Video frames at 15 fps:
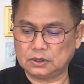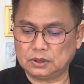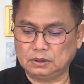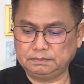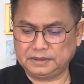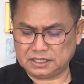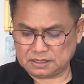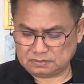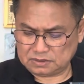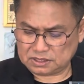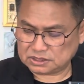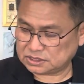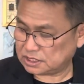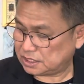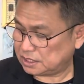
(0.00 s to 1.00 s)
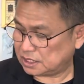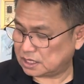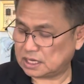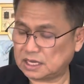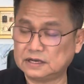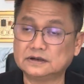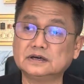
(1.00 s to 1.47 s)
ขอเป็นกำลังใจใน
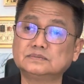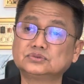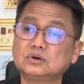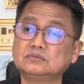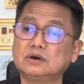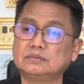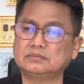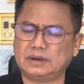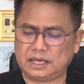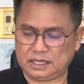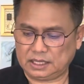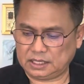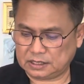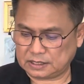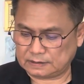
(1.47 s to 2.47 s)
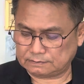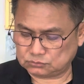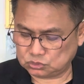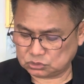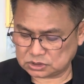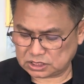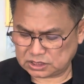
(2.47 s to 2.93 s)
การเริ่มต้นวันใหม่ให้กับ
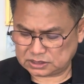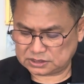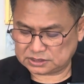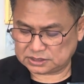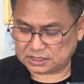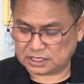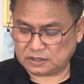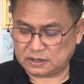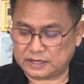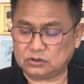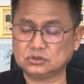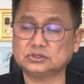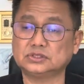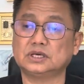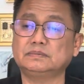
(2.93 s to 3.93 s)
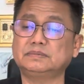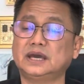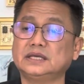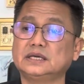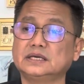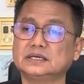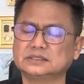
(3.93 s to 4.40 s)
ทุกท่าน เสียอะไรก็เสียไป
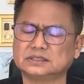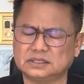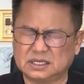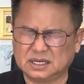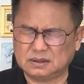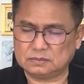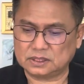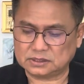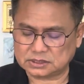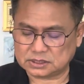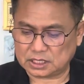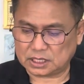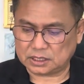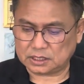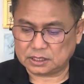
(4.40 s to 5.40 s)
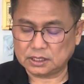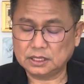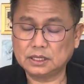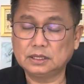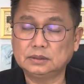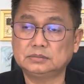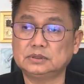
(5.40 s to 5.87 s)
แต่อย่าเสียกำลังใจ
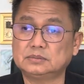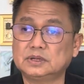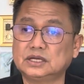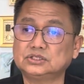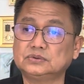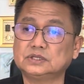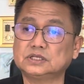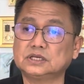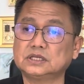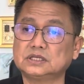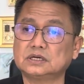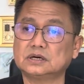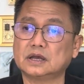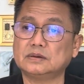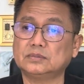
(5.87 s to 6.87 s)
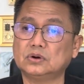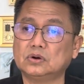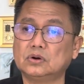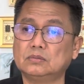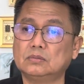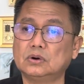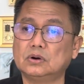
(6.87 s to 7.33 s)
มีปัญหาชีวิตคิดอะไรไม่
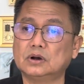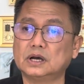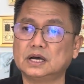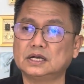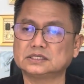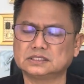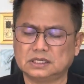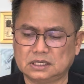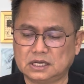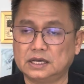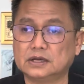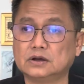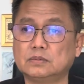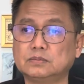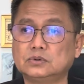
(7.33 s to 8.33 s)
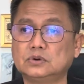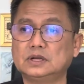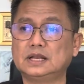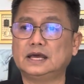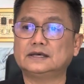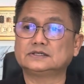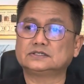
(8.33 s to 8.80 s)
ออกบอก อาจารย์ไก่ขอบคุ
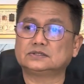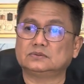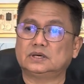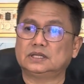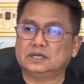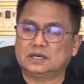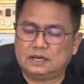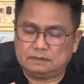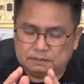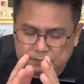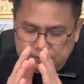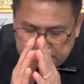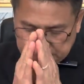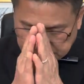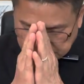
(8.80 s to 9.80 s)
ณและสวัสดีครับ